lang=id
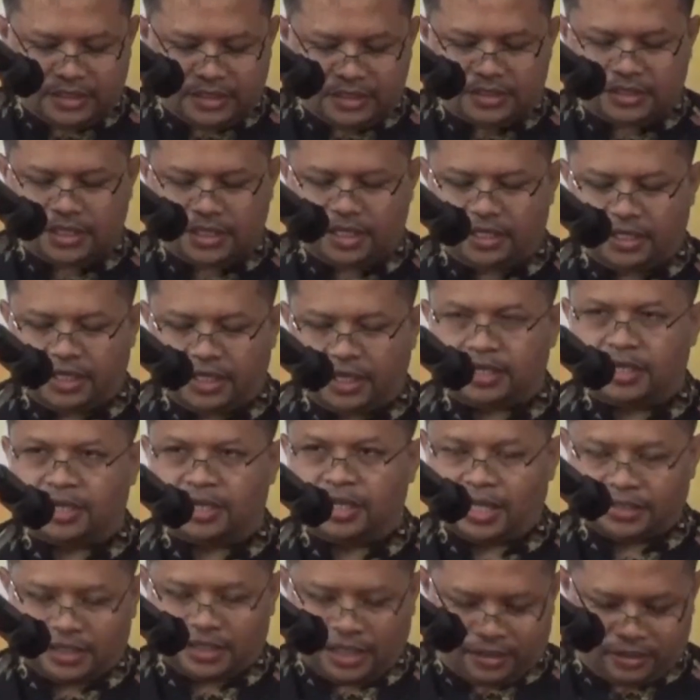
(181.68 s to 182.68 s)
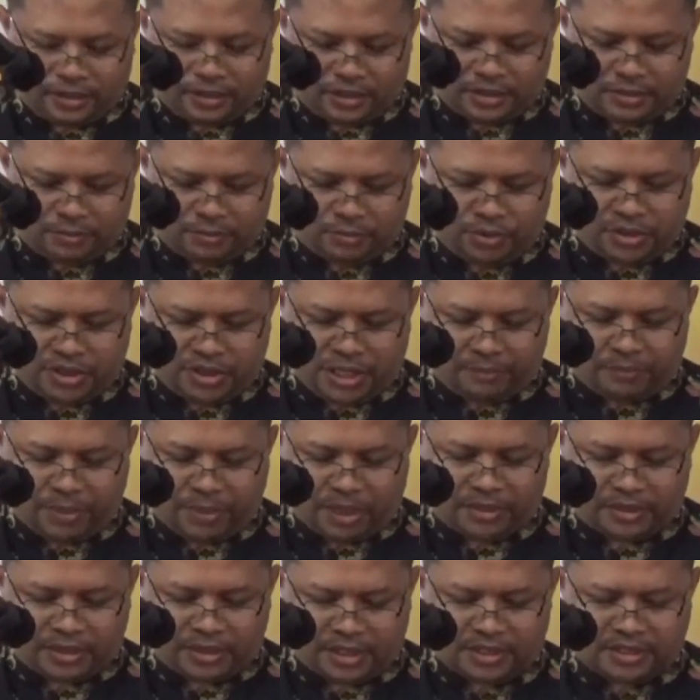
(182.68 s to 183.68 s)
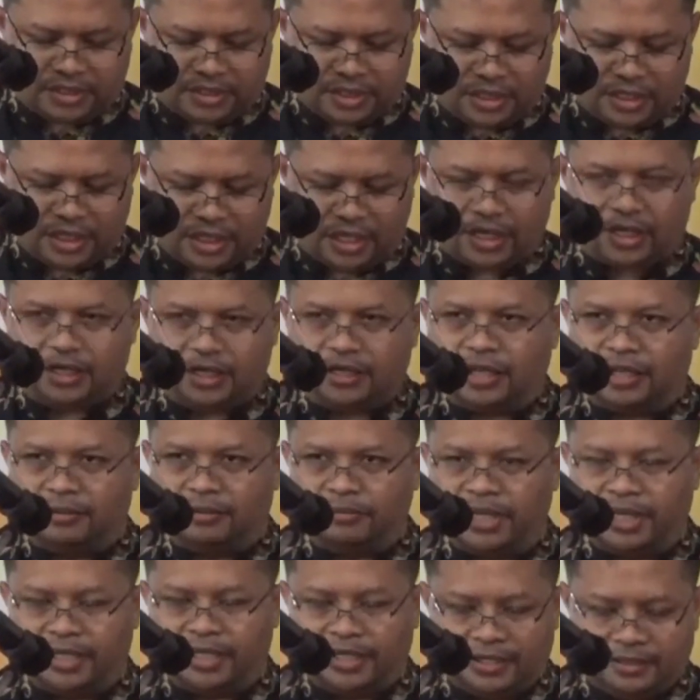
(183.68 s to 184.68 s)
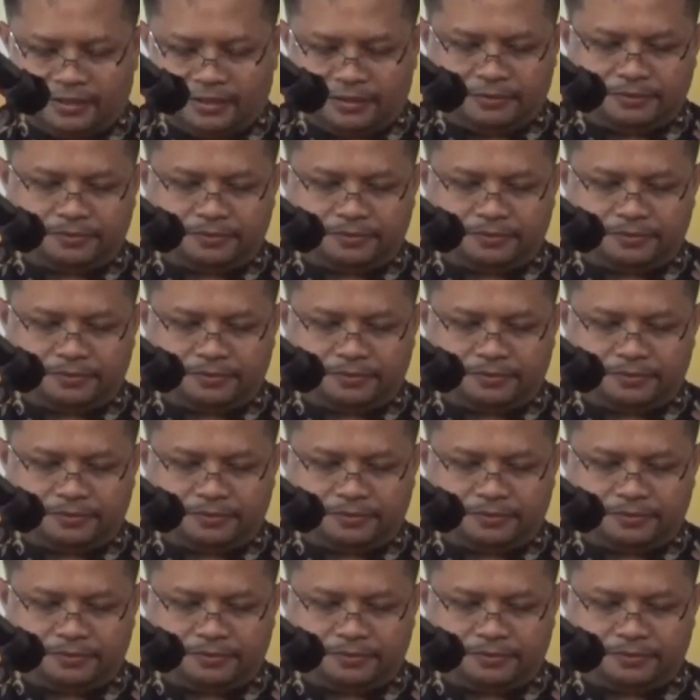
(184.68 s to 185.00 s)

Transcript: sehingga kegiatan tersebut dapat terselenggara dengan baik.